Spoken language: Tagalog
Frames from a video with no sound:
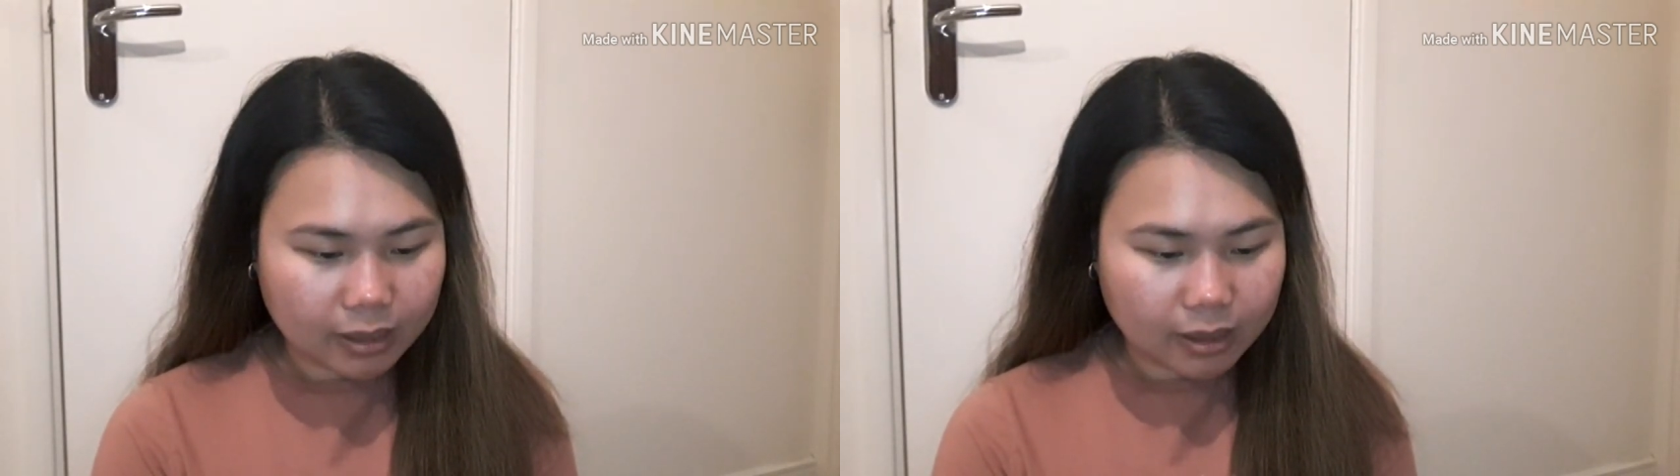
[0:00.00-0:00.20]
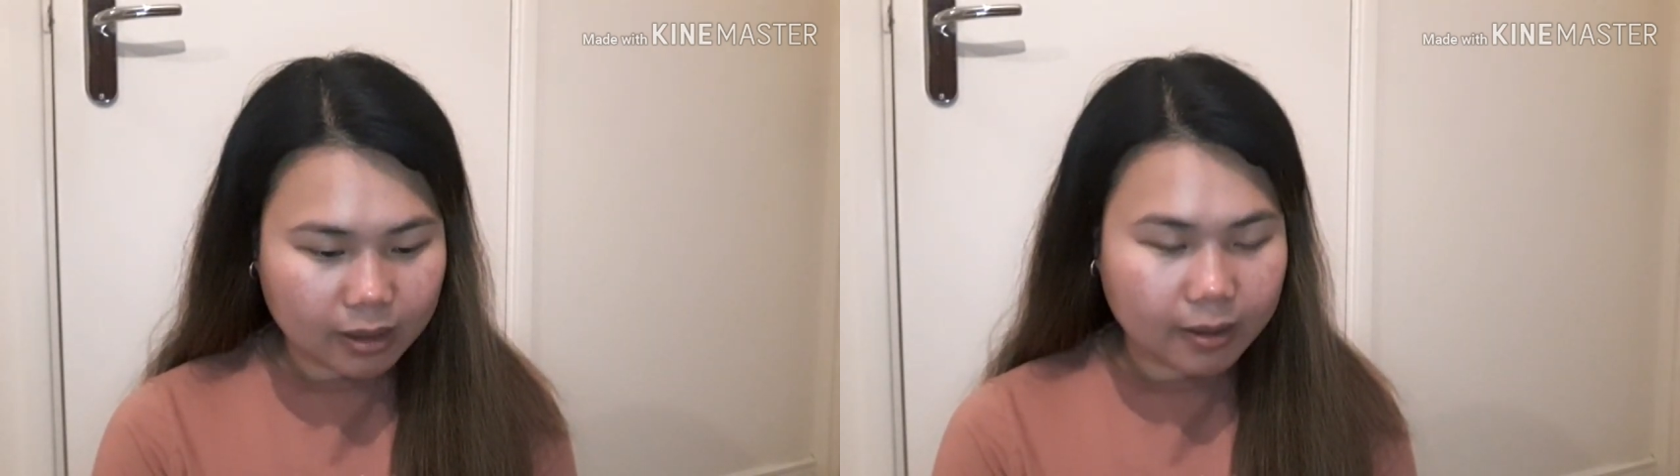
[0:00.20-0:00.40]

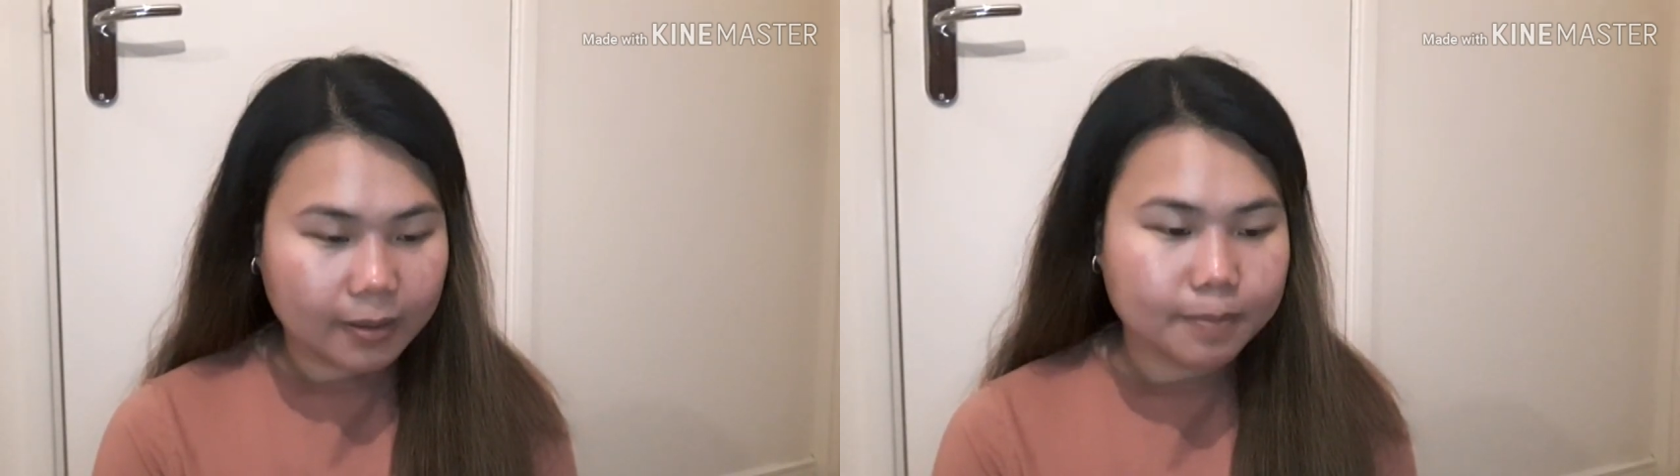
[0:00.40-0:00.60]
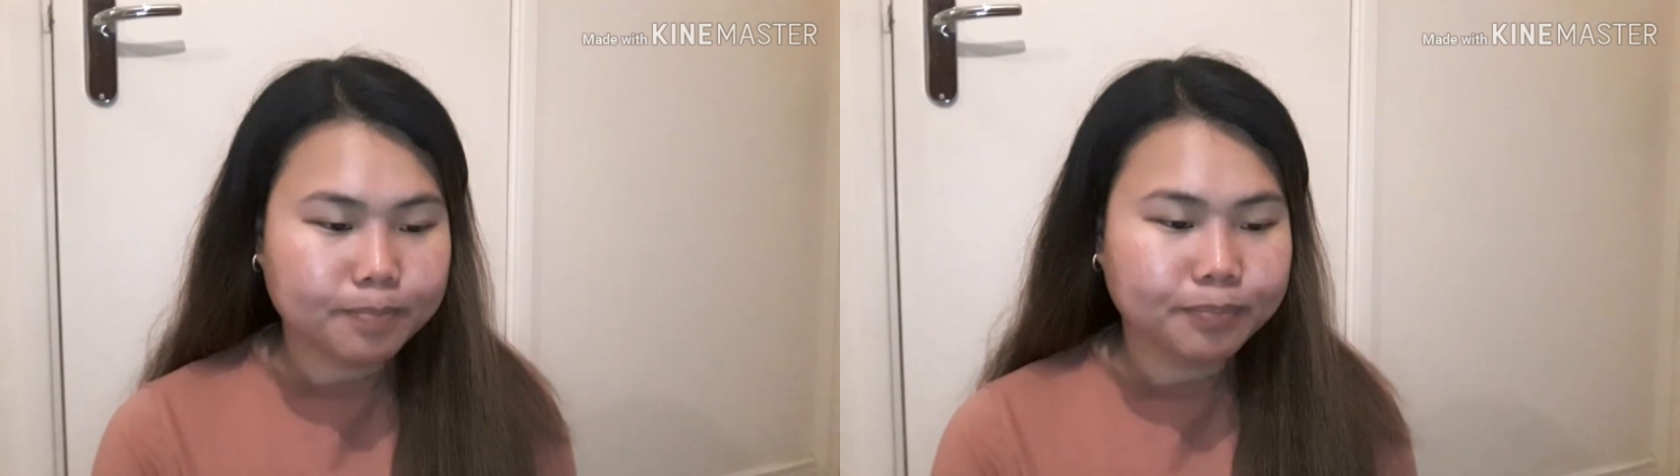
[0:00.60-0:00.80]
Um,
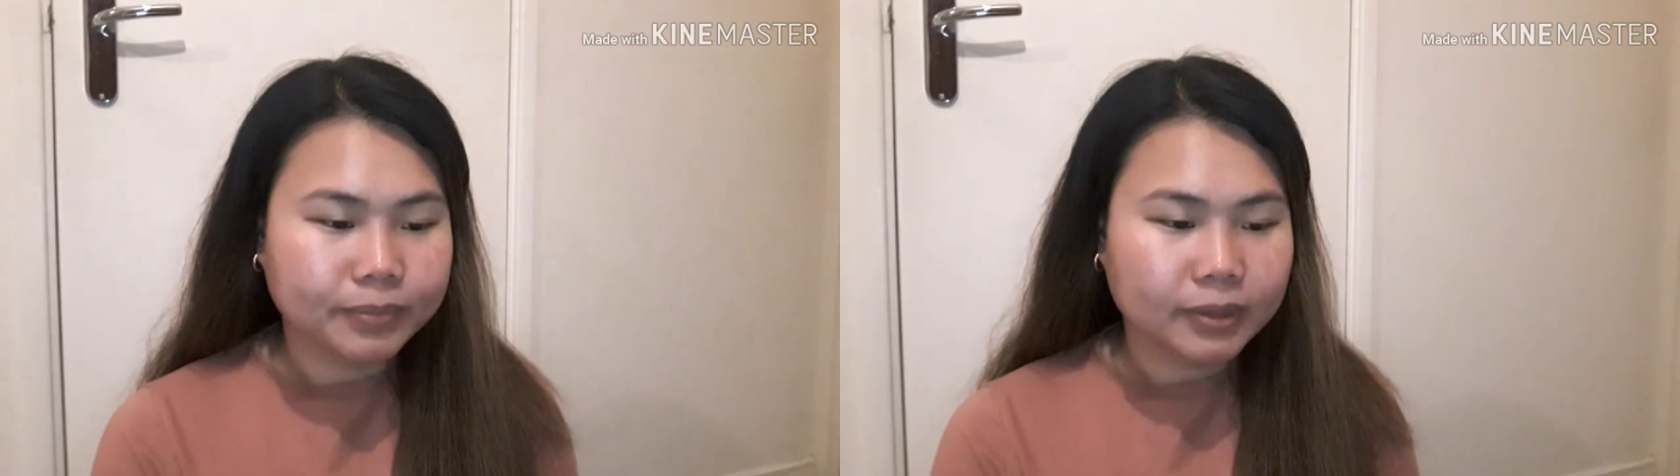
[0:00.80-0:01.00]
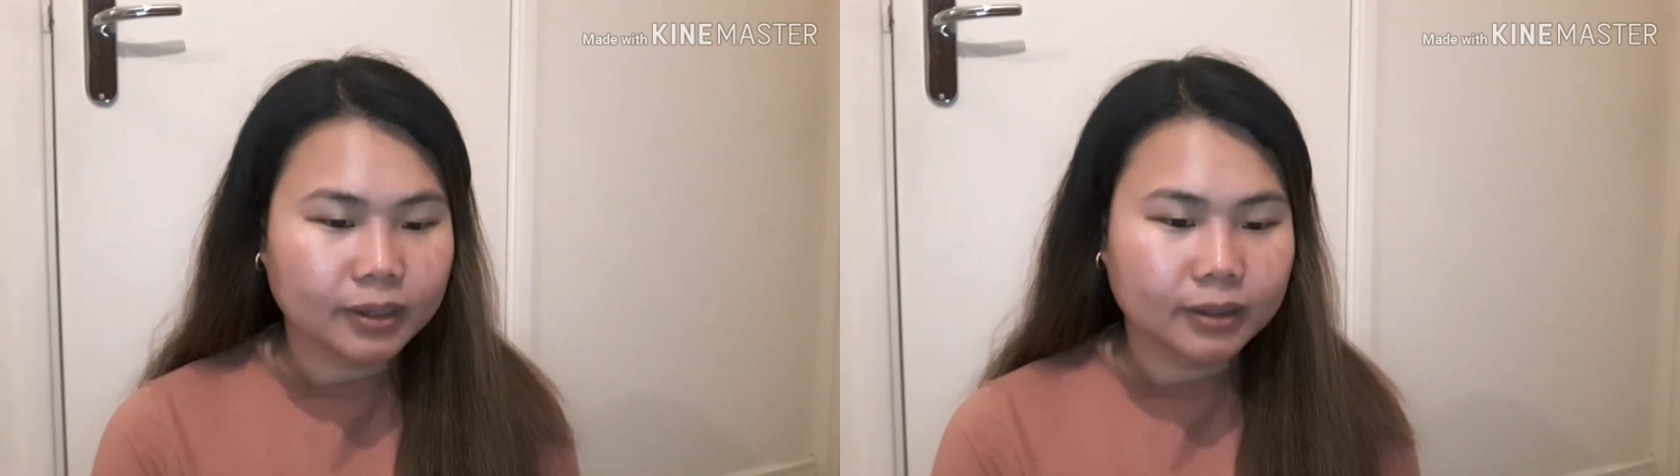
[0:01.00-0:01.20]
hmm.
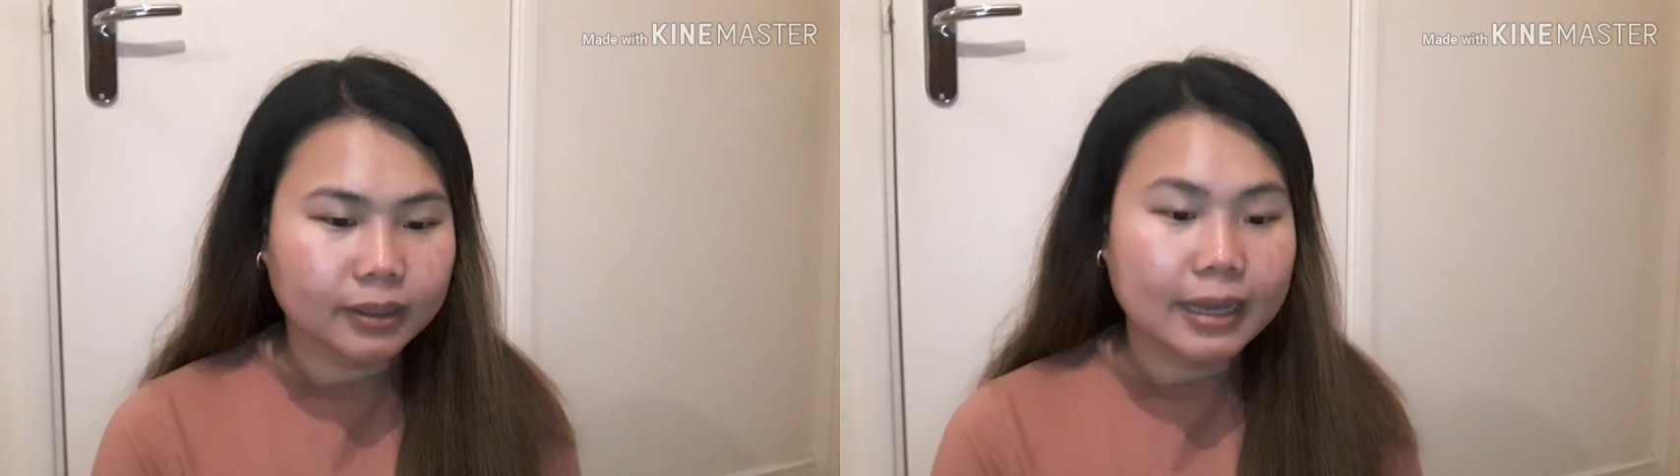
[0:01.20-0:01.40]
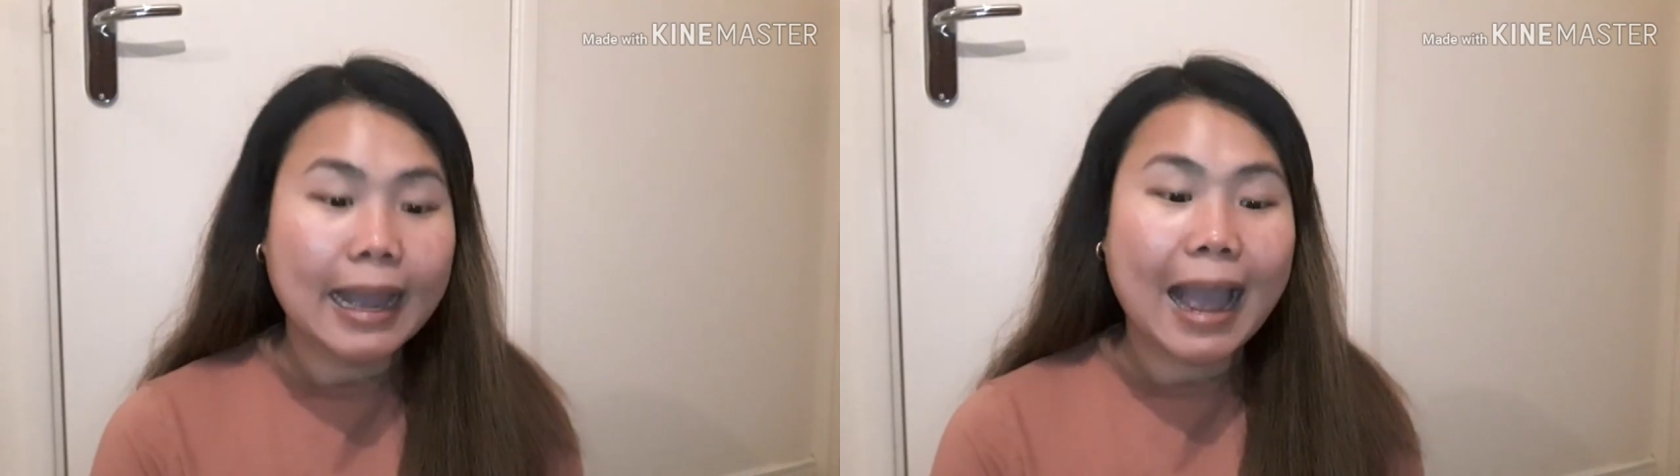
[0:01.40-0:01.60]

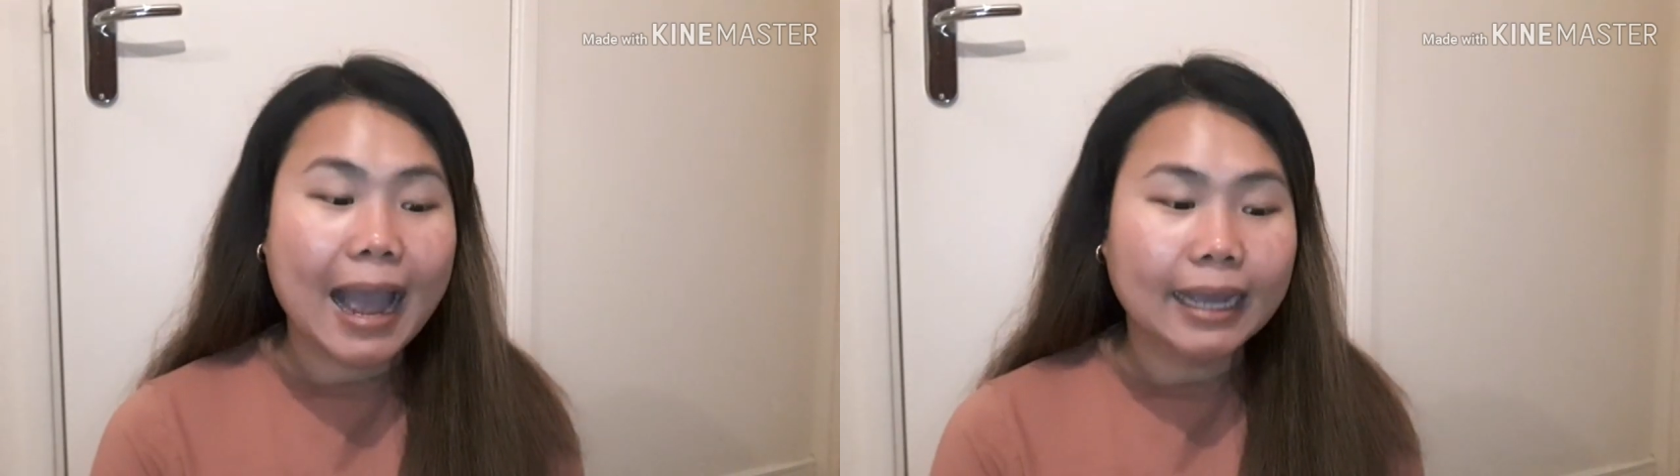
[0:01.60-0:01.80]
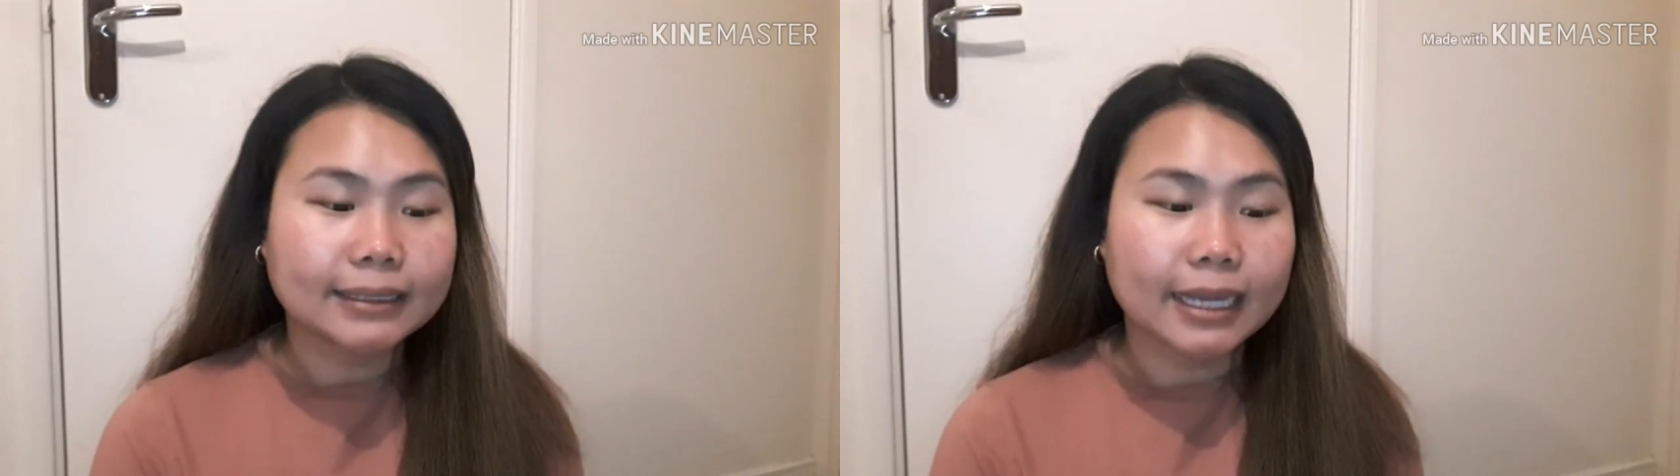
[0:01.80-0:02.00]

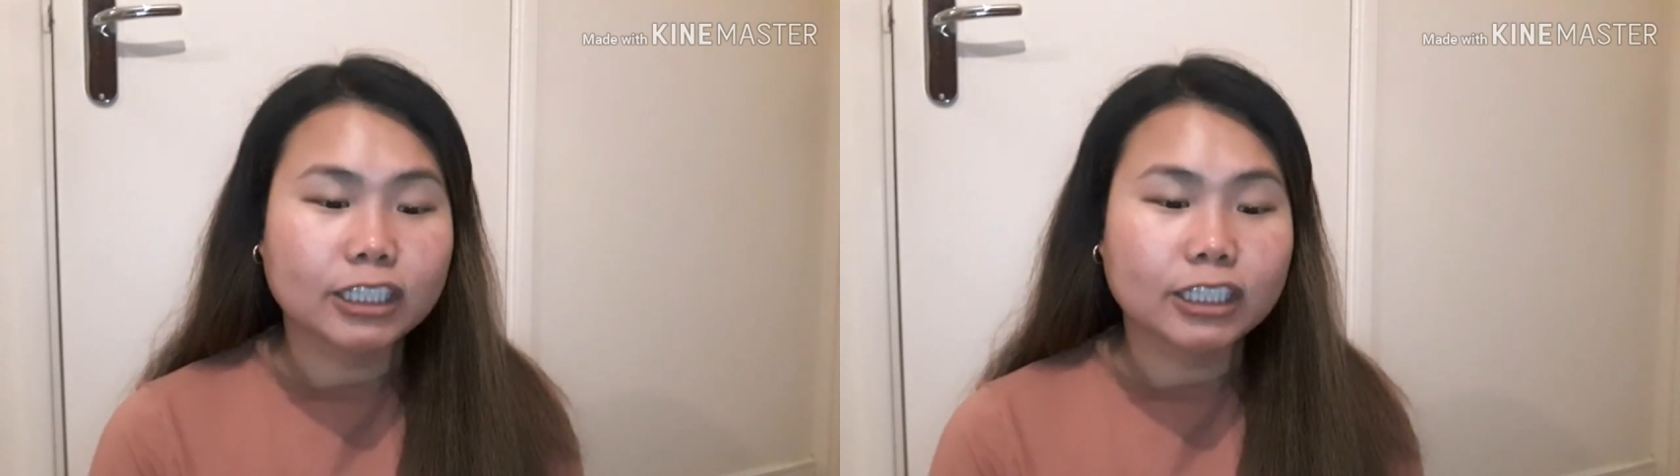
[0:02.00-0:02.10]
Anne